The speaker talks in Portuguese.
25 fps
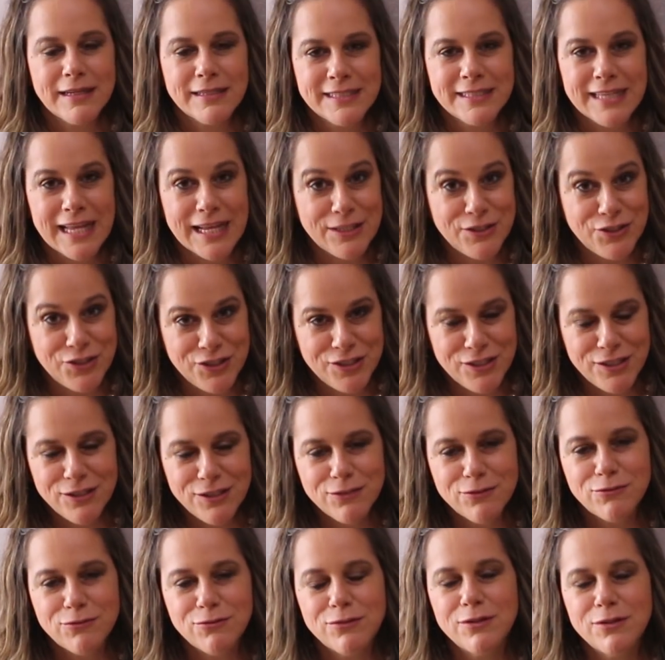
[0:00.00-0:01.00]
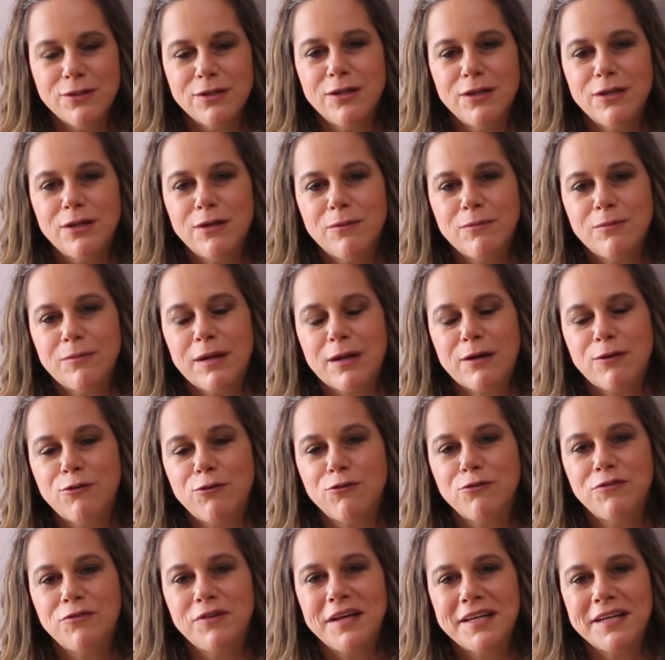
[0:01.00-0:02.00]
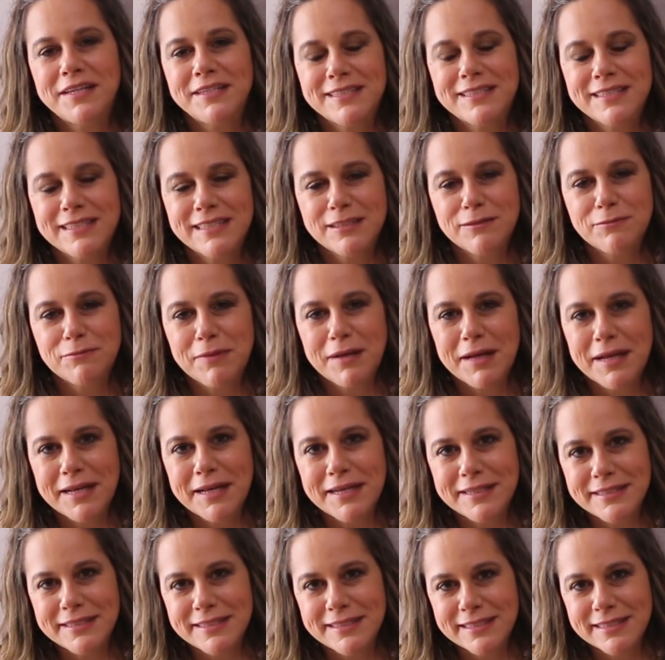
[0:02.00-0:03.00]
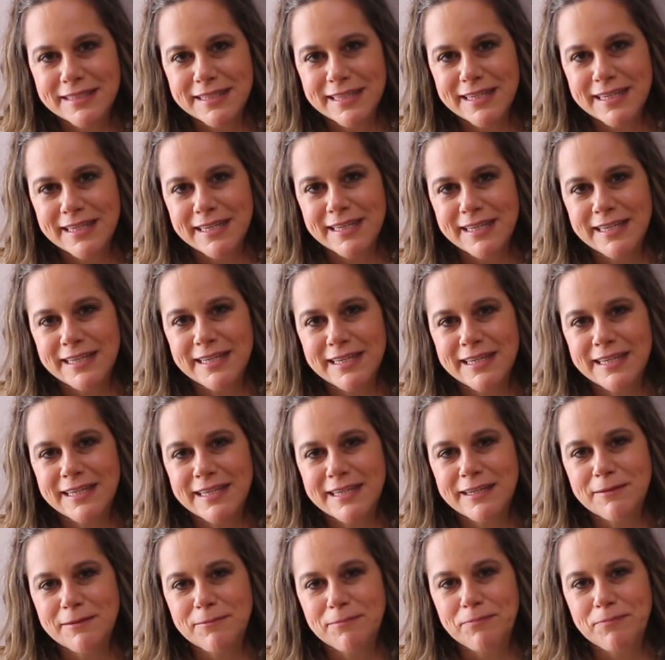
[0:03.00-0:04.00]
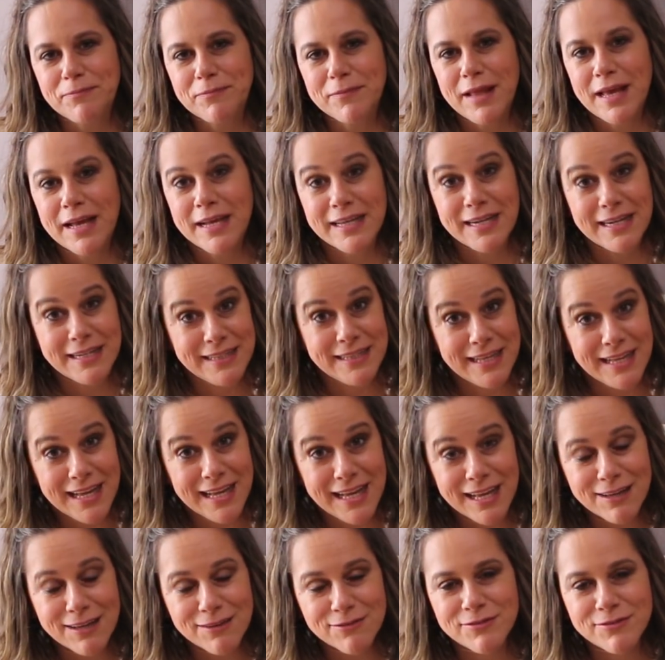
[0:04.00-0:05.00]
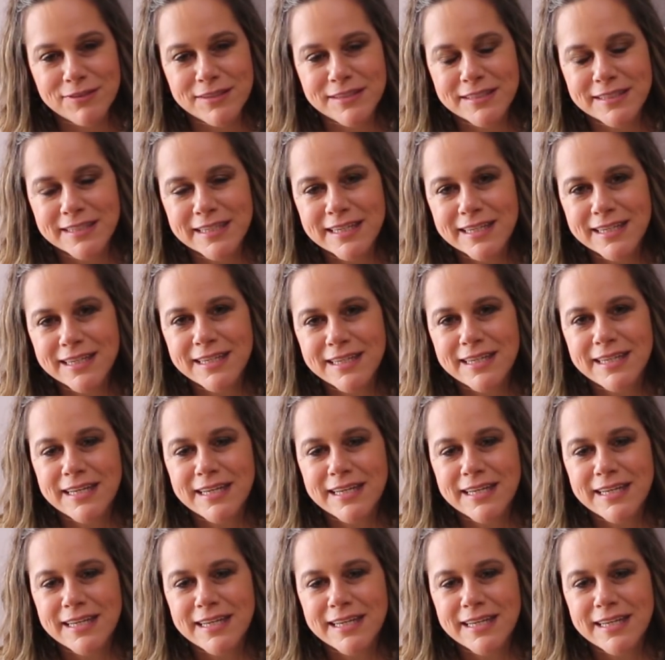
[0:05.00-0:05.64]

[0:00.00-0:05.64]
sadio, para conversas mais é, agradáveis, né?